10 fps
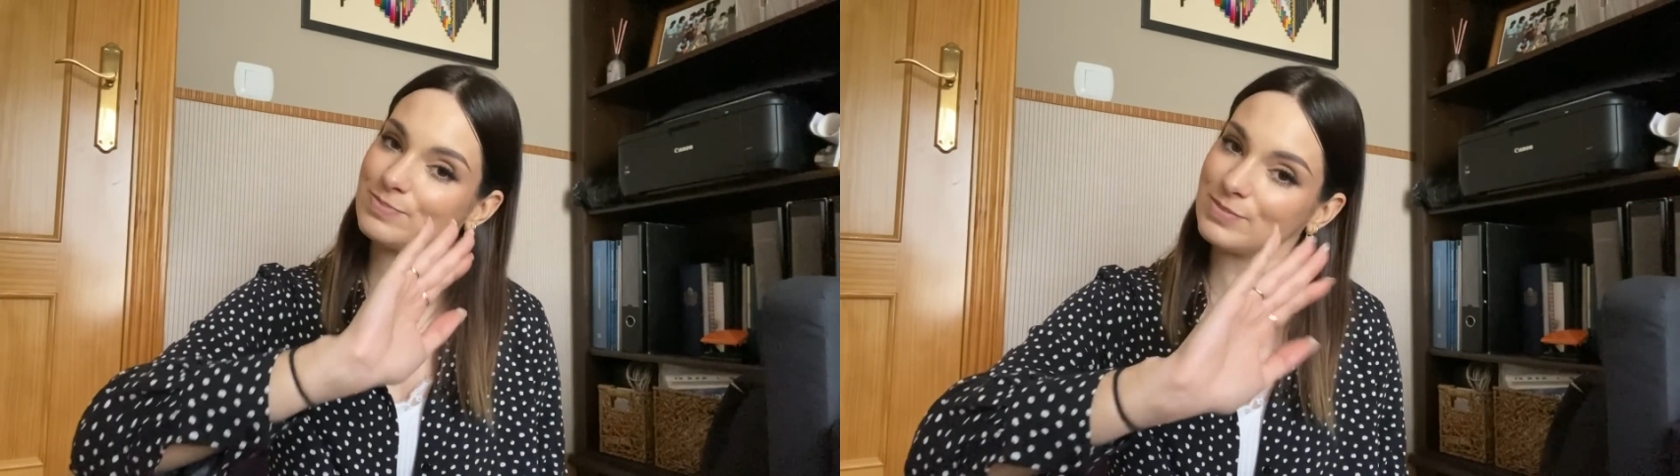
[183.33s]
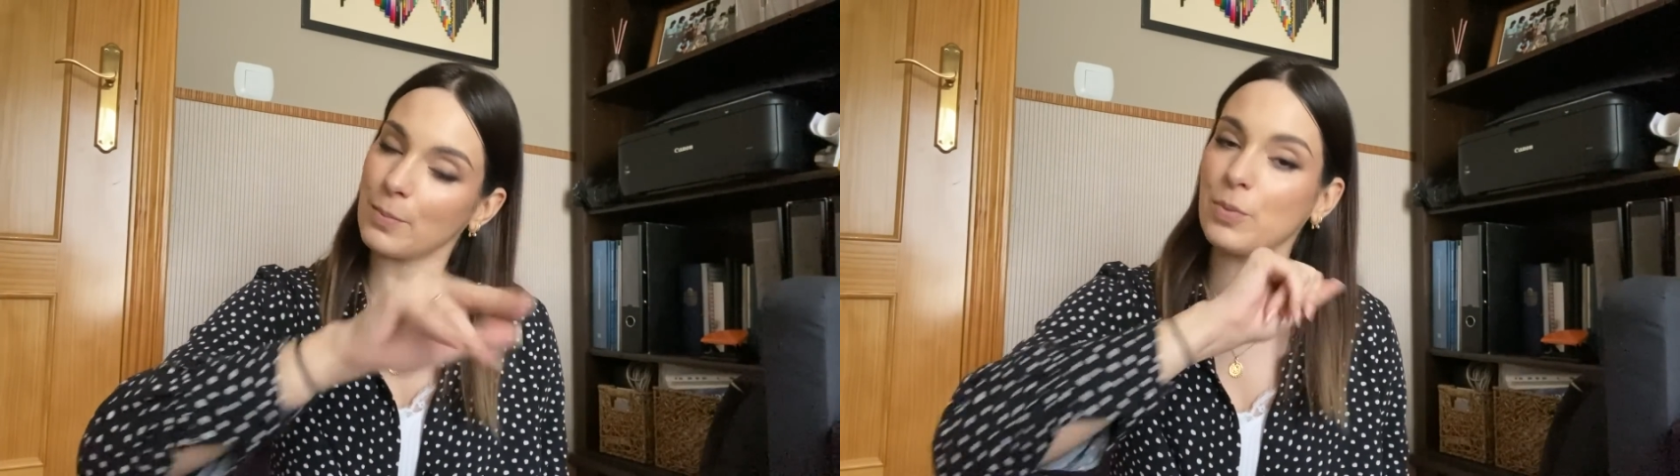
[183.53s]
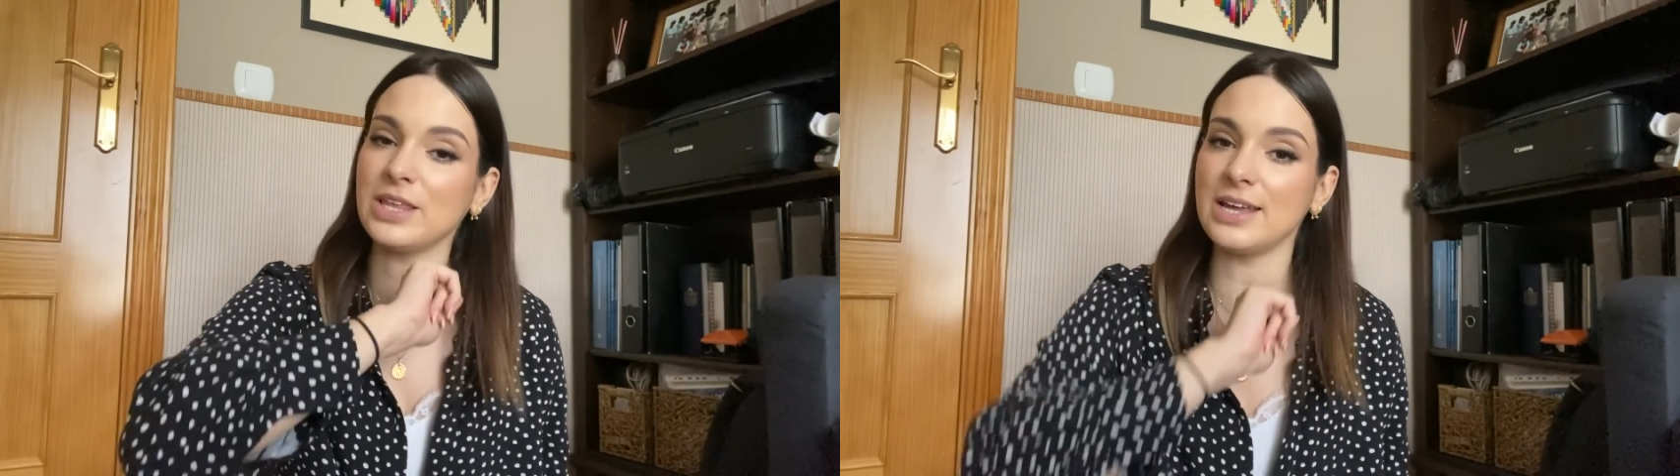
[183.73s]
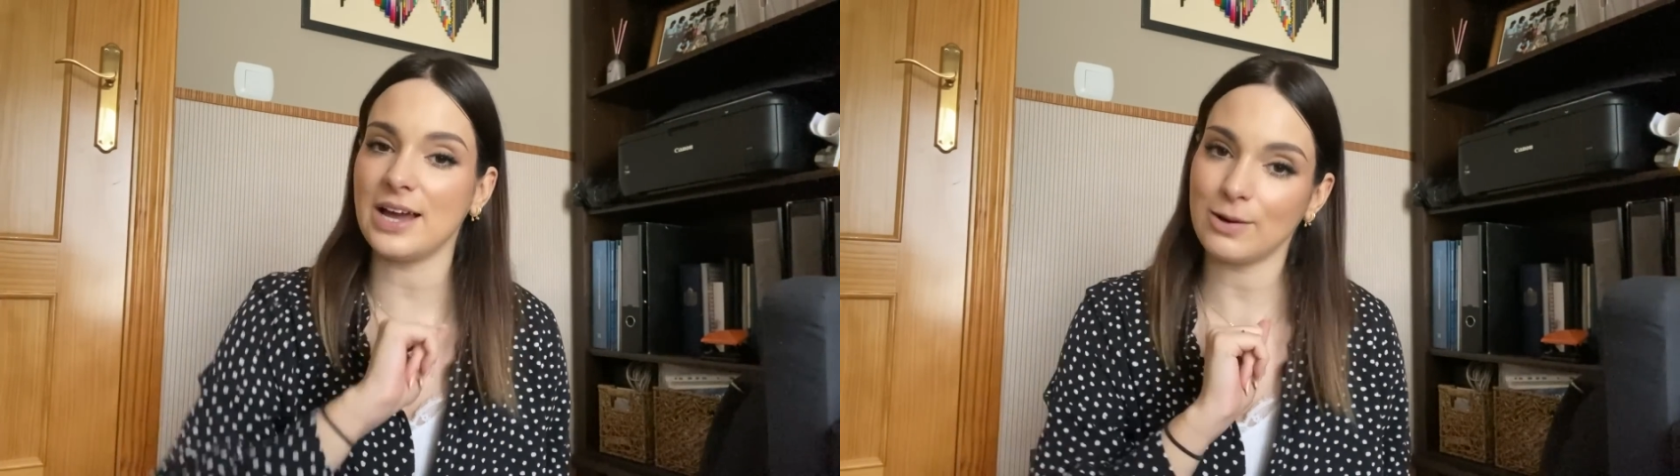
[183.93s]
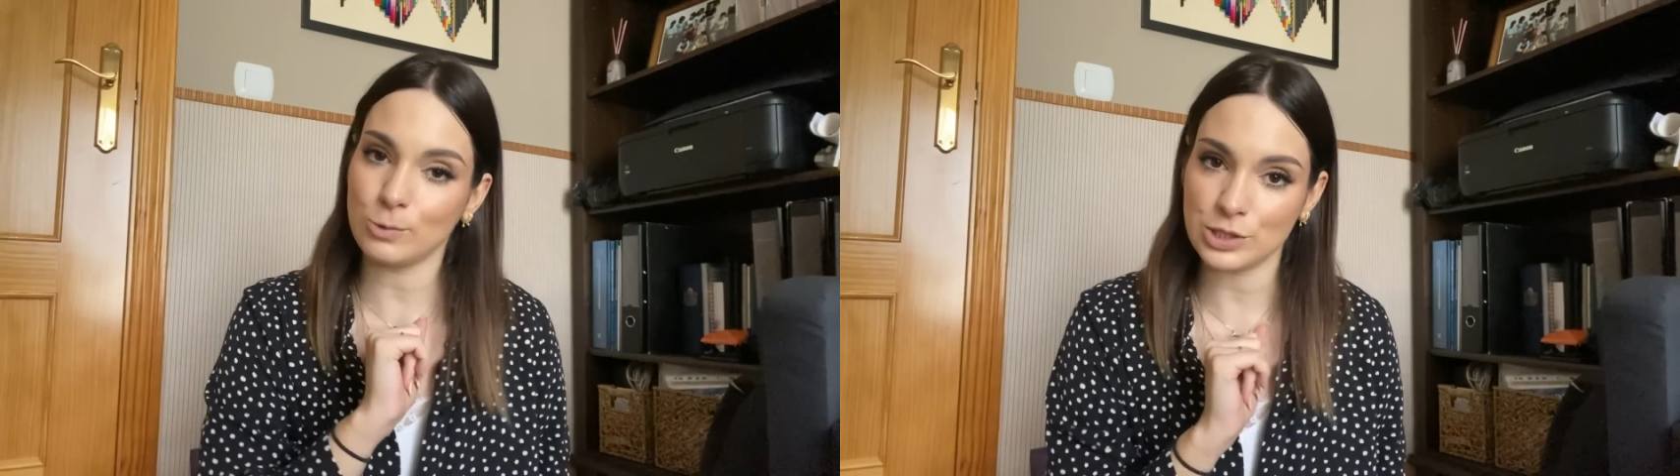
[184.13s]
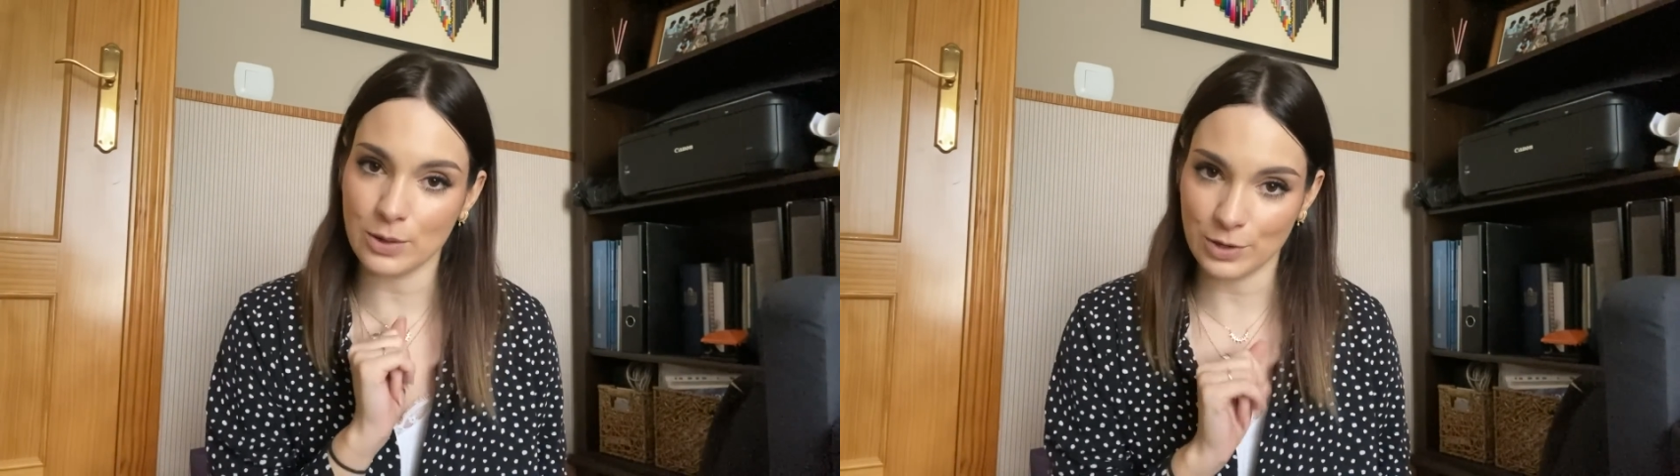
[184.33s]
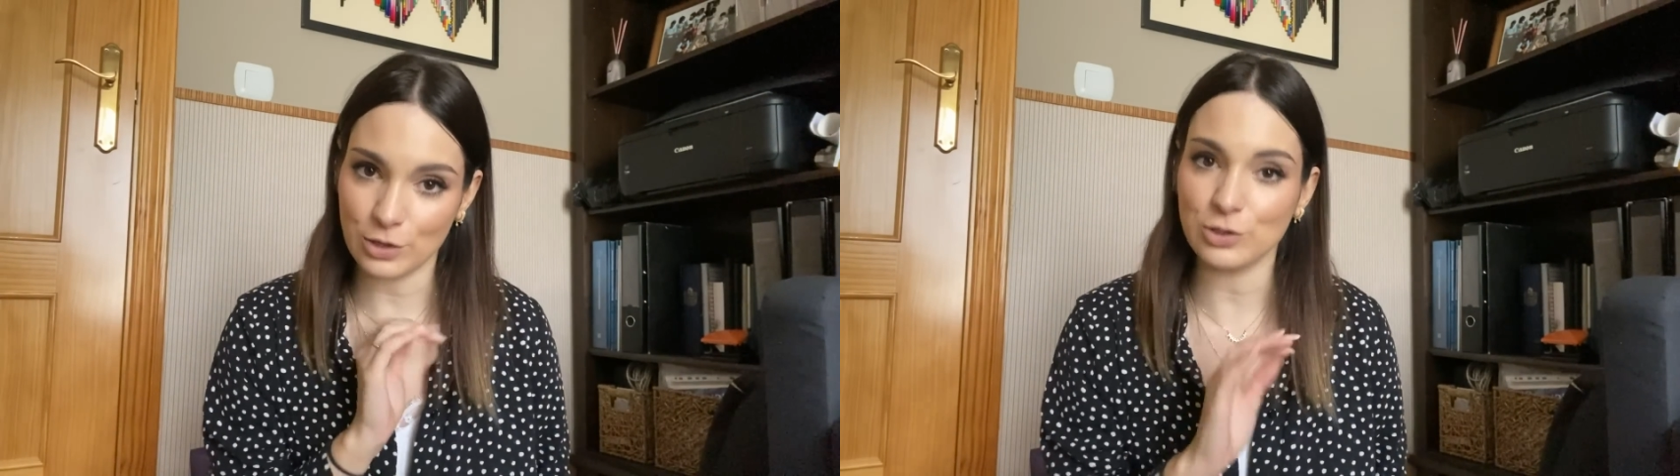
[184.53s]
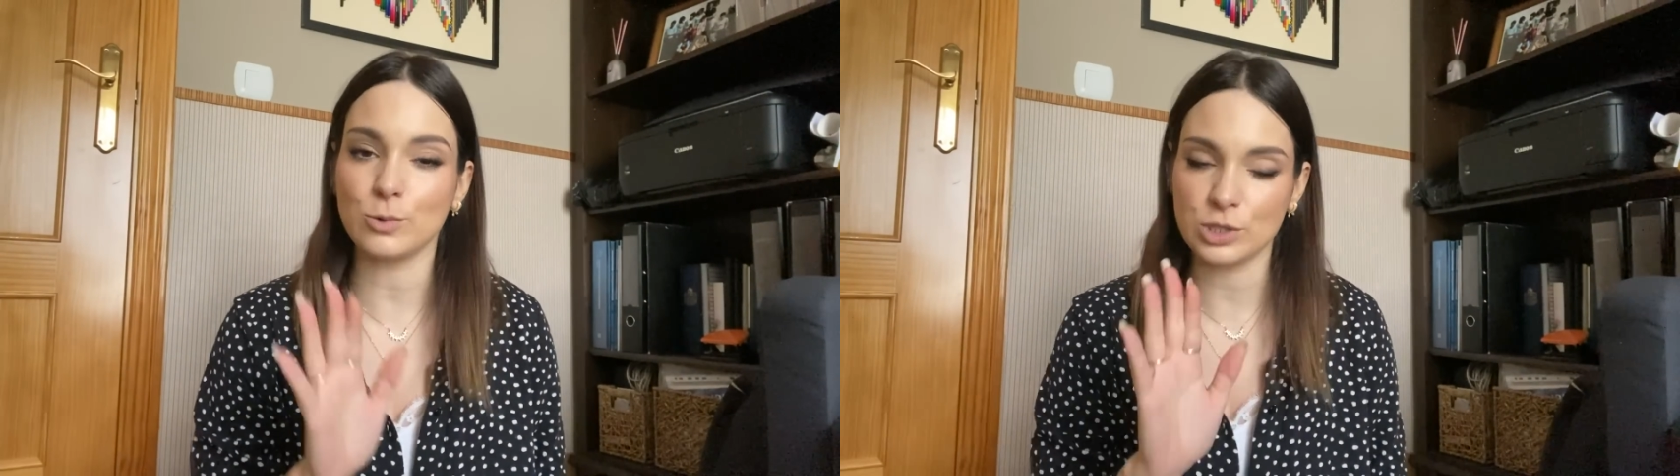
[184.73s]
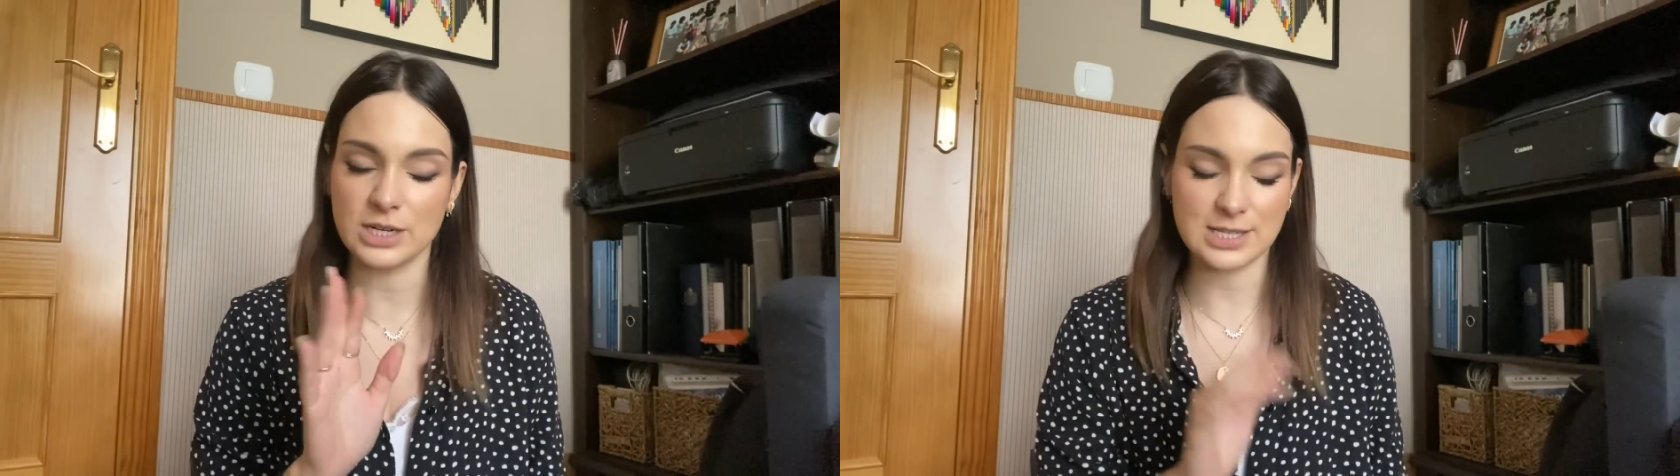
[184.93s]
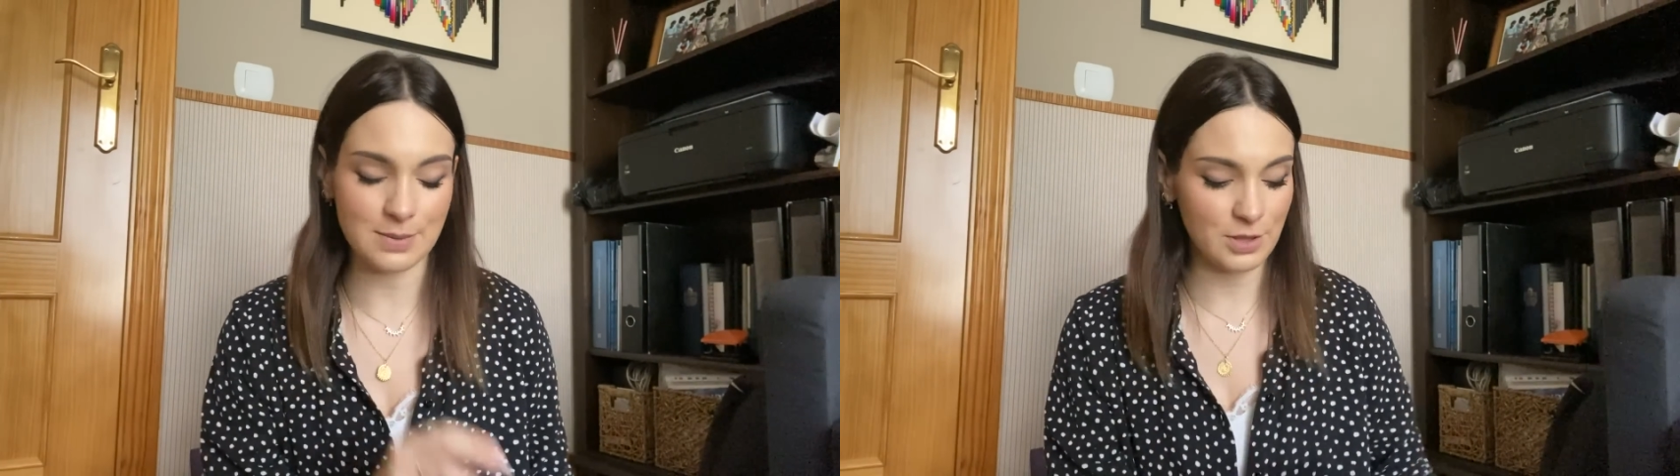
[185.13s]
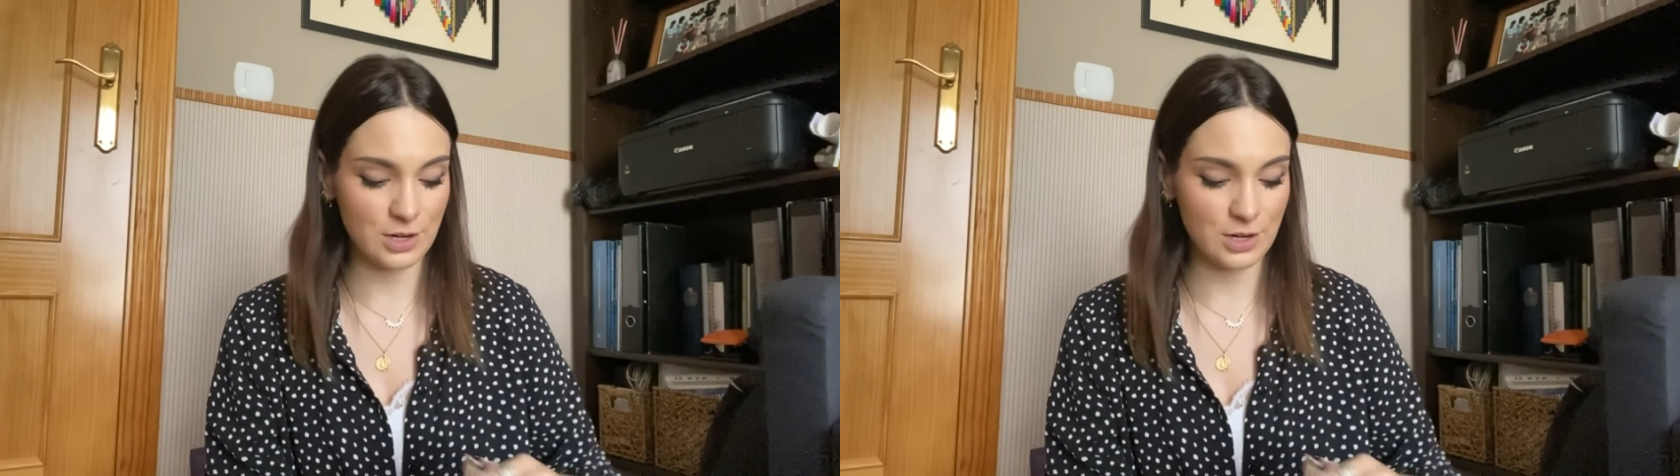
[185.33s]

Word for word: te puede llegar a gustar aunque no te guste el estampado